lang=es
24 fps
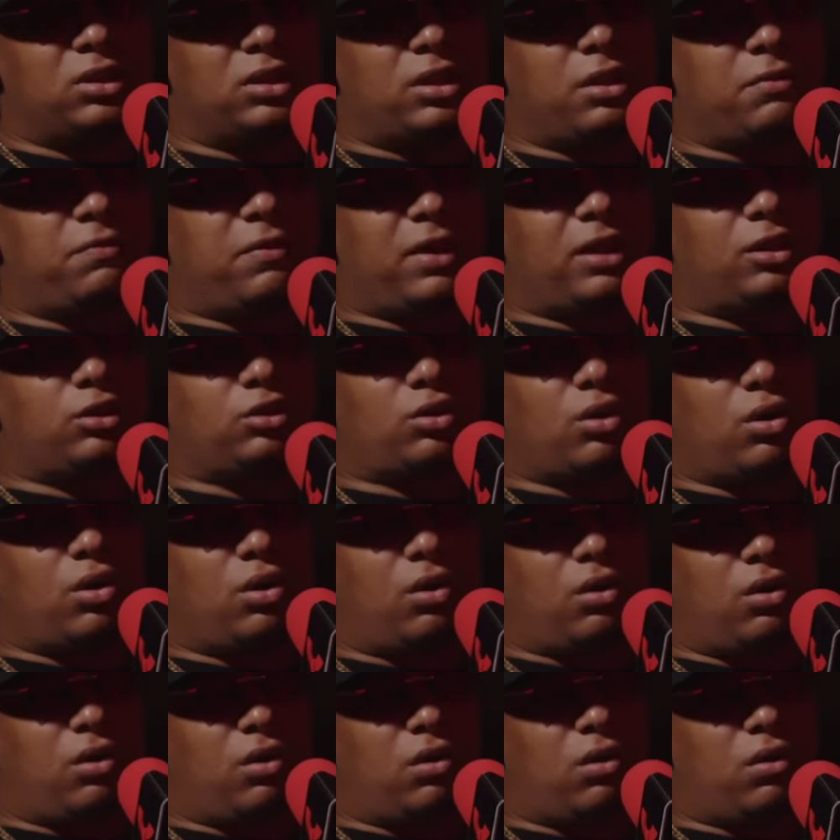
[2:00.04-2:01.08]
¿Te
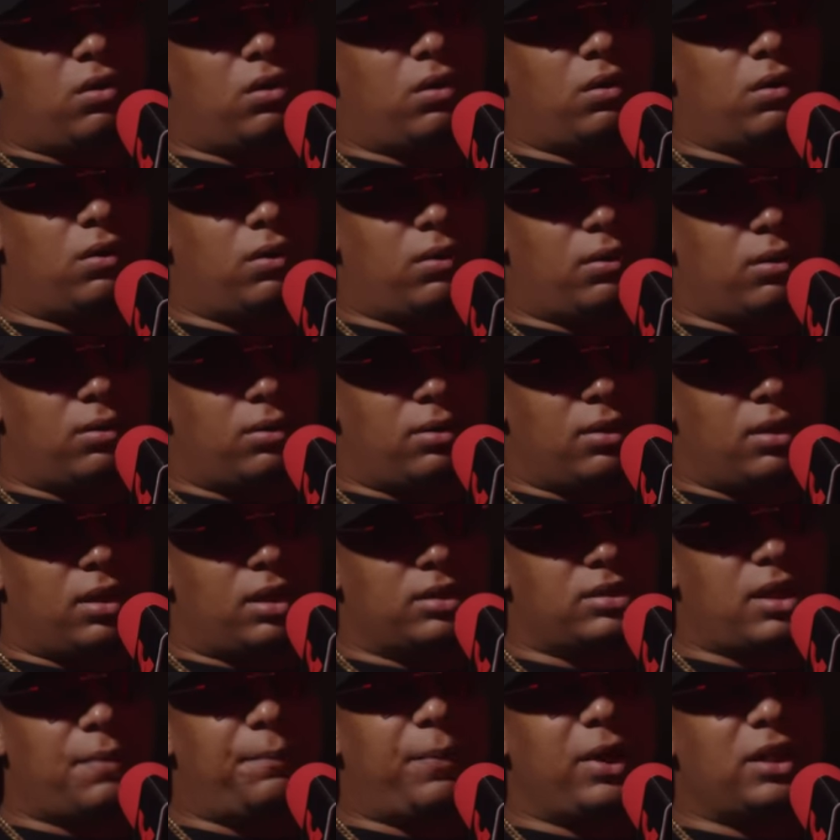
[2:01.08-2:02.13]
faltó
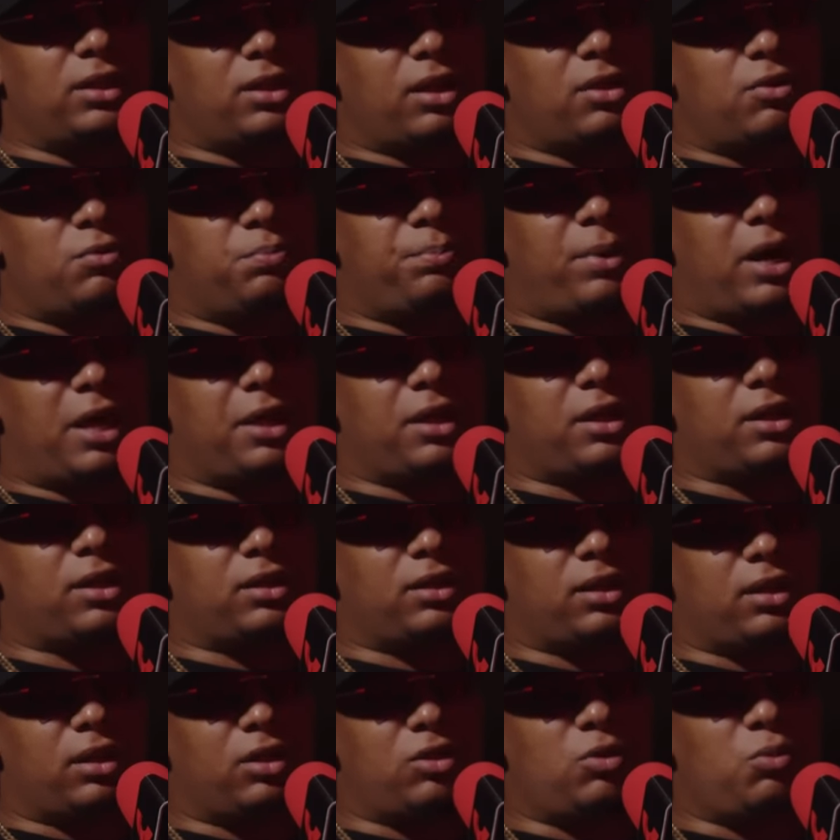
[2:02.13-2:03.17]
esa parte de un padre que
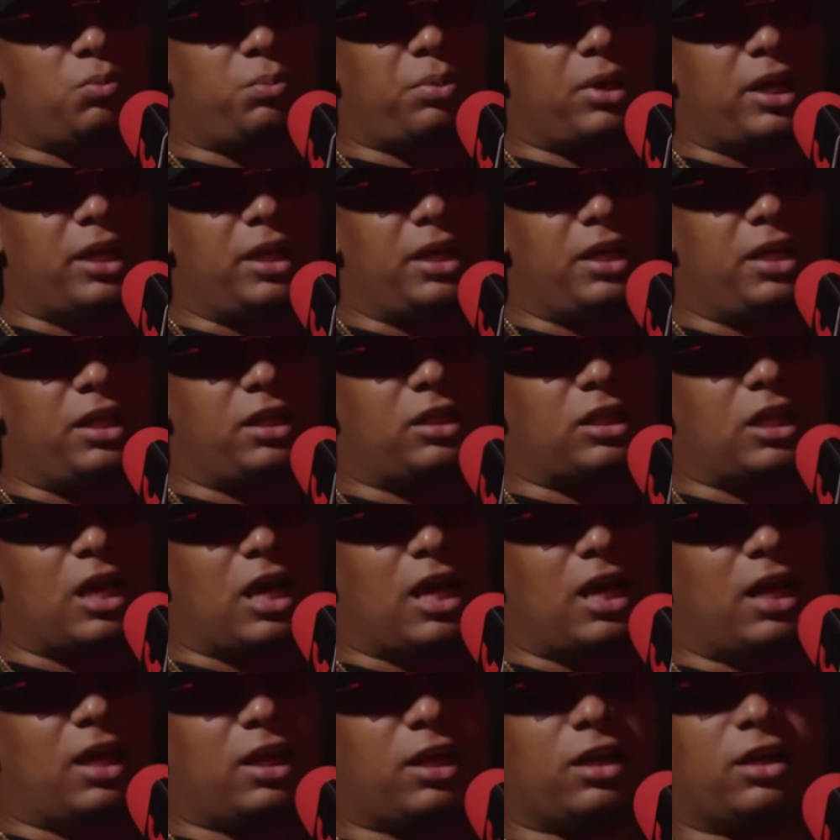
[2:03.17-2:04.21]
te dé tu
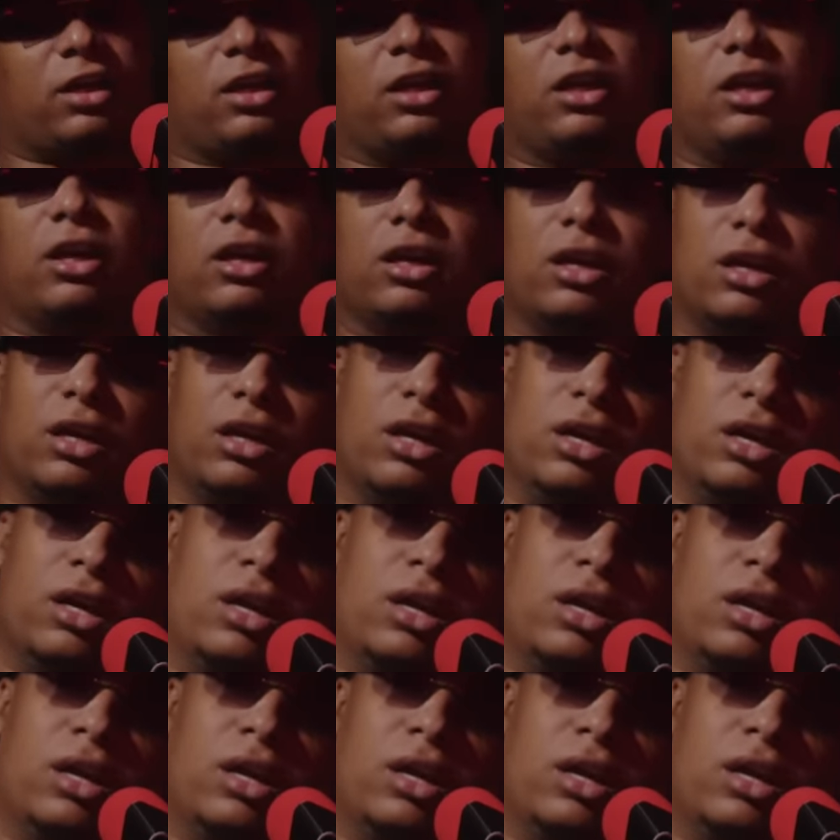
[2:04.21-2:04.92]
pelita, que,